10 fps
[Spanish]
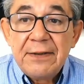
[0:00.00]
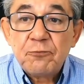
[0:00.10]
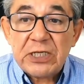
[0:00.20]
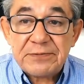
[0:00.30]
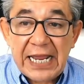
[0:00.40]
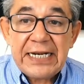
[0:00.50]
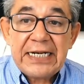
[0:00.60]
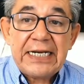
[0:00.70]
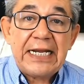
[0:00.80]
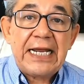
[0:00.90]
Pues
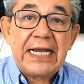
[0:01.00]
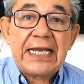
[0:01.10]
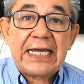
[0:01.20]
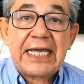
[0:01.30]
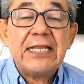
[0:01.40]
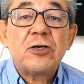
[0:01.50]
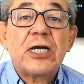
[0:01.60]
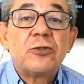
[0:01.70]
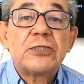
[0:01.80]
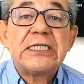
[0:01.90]
bien, ¿qué es lo
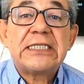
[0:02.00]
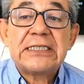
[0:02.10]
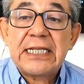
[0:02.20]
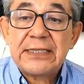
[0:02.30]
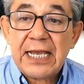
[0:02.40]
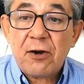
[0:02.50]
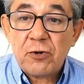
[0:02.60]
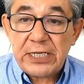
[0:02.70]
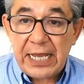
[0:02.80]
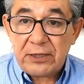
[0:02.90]
que nos dice
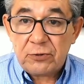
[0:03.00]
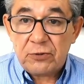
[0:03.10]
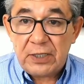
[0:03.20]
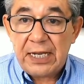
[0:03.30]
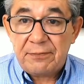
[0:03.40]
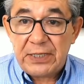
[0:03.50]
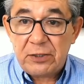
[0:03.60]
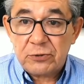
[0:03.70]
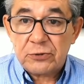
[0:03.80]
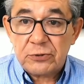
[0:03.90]
Santiago Nieto, amigos?